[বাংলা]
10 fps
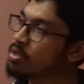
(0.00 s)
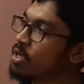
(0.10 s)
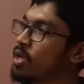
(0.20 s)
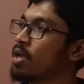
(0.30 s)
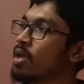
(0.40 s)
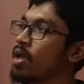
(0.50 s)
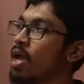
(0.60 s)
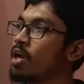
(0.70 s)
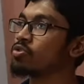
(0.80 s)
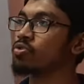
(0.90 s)
নিয়ে
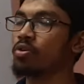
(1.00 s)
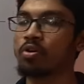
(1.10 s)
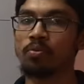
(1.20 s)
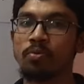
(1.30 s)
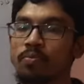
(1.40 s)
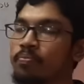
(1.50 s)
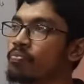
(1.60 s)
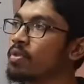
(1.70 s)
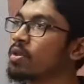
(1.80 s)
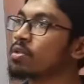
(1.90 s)
আলোচনা করব
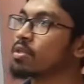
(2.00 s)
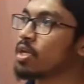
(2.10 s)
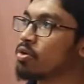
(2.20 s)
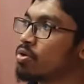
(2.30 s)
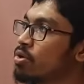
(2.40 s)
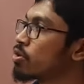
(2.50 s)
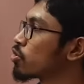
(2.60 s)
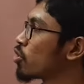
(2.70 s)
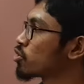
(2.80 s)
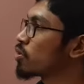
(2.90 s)
দেখো
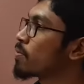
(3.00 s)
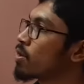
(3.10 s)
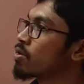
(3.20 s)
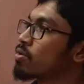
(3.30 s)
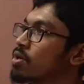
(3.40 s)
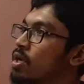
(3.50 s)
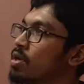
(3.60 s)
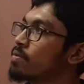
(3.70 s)
দশ নম্বরের অঙ্কটা